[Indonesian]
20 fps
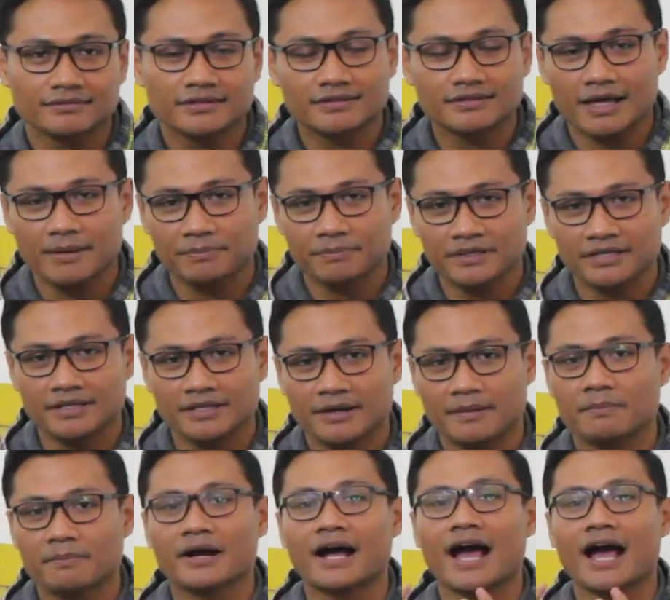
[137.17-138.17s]
tetapi
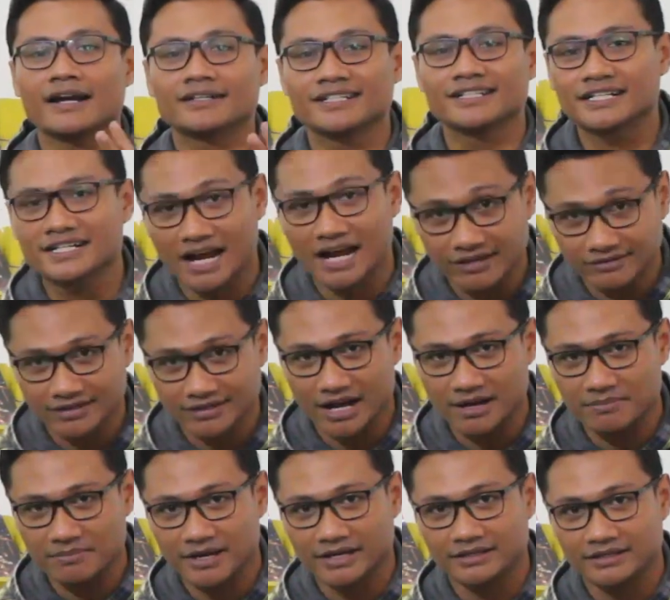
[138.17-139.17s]
menghadirkan
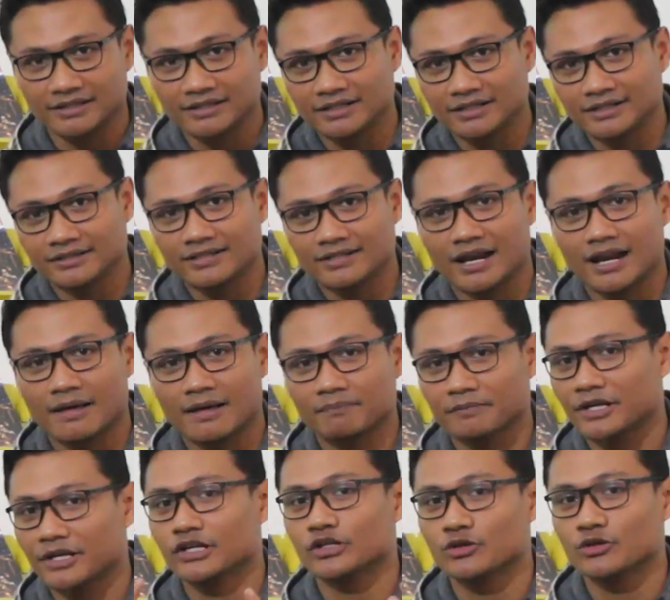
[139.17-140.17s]
damai dalam
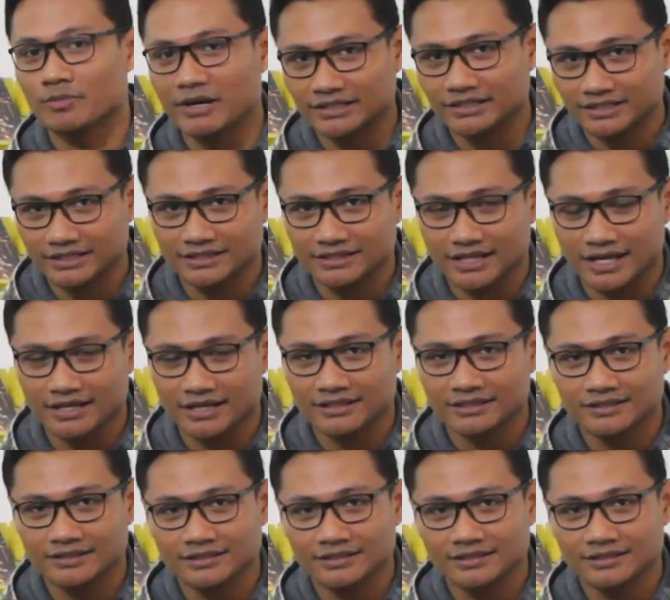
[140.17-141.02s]
kehidupan kita